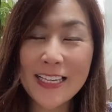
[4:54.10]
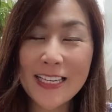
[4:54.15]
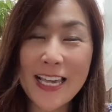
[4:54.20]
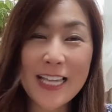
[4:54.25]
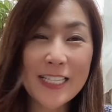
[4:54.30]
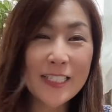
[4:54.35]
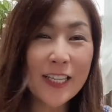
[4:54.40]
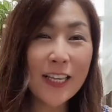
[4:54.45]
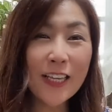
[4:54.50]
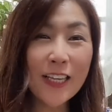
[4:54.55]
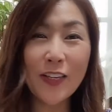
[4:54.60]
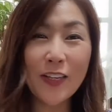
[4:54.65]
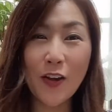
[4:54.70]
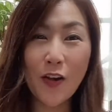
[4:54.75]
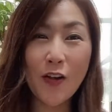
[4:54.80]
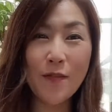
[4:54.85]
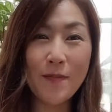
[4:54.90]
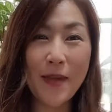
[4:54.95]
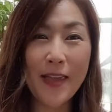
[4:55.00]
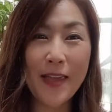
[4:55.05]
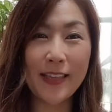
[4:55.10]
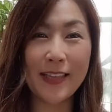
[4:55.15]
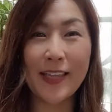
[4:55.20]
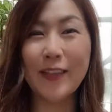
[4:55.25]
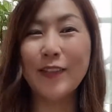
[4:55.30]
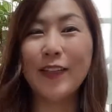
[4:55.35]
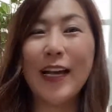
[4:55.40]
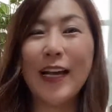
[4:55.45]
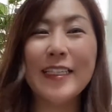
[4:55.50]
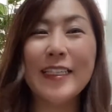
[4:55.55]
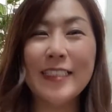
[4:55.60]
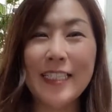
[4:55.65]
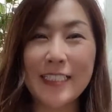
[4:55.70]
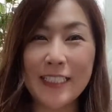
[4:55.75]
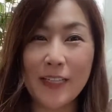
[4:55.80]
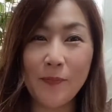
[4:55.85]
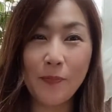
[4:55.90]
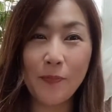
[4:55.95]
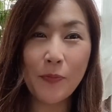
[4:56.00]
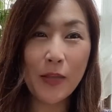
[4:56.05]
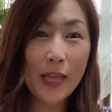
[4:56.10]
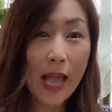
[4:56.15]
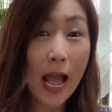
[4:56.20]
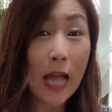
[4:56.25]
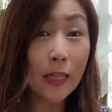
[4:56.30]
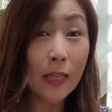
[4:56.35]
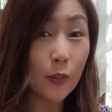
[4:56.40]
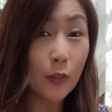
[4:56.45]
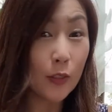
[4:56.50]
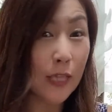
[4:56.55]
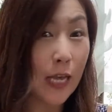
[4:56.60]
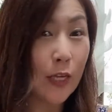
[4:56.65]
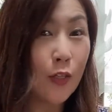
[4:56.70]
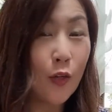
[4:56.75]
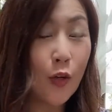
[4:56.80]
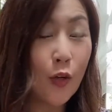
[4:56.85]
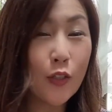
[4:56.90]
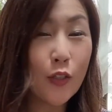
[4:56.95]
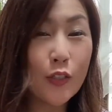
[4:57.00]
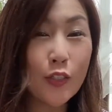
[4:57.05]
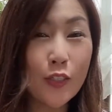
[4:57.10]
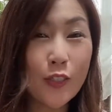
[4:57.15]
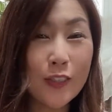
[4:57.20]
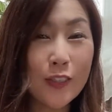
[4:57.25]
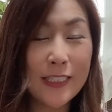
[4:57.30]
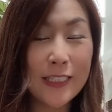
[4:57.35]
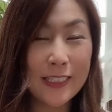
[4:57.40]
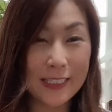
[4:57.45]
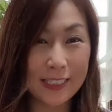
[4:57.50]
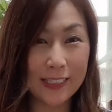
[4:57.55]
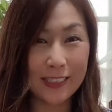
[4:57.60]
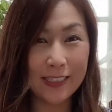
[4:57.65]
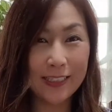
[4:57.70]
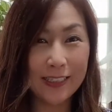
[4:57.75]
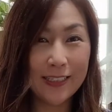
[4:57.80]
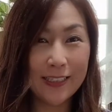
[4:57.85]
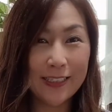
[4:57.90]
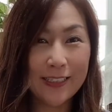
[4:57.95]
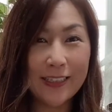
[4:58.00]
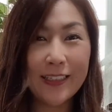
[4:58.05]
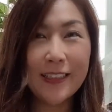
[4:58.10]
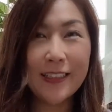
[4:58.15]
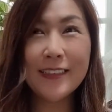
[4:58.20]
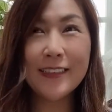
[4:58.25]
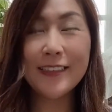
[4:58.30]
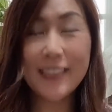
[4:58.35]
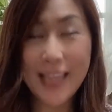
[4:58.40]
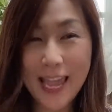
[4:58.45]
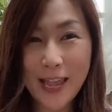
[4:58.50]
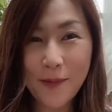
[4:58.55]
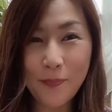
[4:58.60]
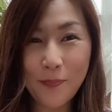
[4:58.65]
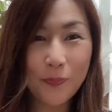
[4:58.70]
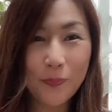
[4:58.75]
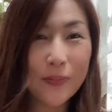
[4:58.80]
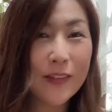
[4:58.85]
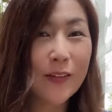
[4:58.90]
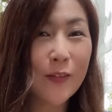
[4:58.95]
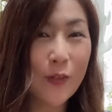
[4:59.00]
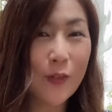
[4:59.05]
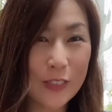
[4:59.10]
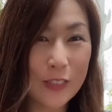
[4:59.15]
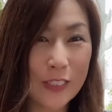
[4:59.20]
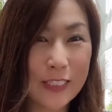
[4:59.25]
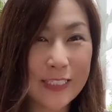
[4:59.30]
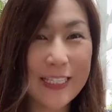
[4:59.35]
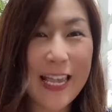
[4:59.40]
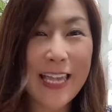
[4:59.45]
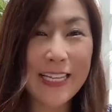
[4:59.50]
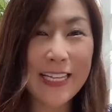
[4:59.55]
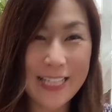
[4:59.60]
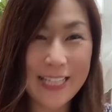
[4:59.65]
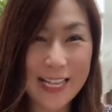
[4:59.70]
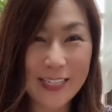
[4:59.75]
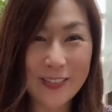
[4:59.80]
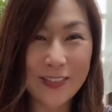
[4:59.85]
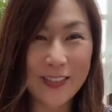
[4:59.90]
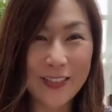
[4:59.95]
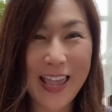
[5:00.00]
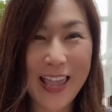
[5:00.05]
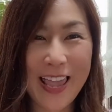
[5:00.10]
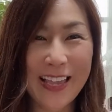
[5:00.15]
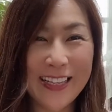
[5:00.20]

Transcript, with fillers: 決意表明っていう感じです。あと160日で50歳になるので